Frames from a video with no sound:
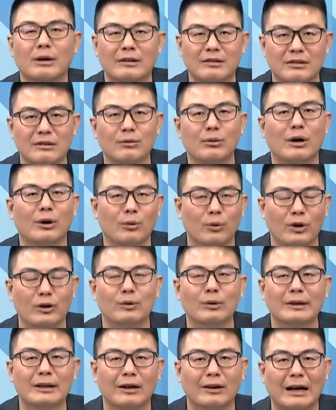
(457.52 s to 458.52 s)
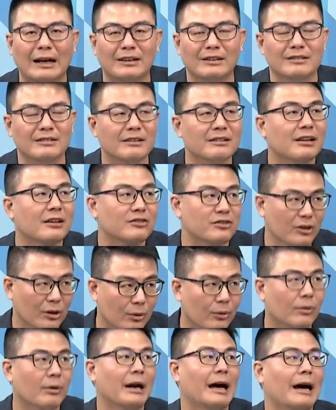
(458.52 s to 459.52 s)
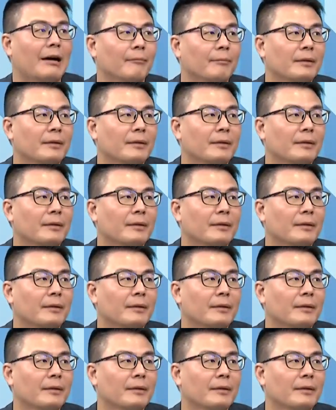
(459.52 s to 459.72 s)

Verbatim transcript: 希望回归到他的正常生活啦。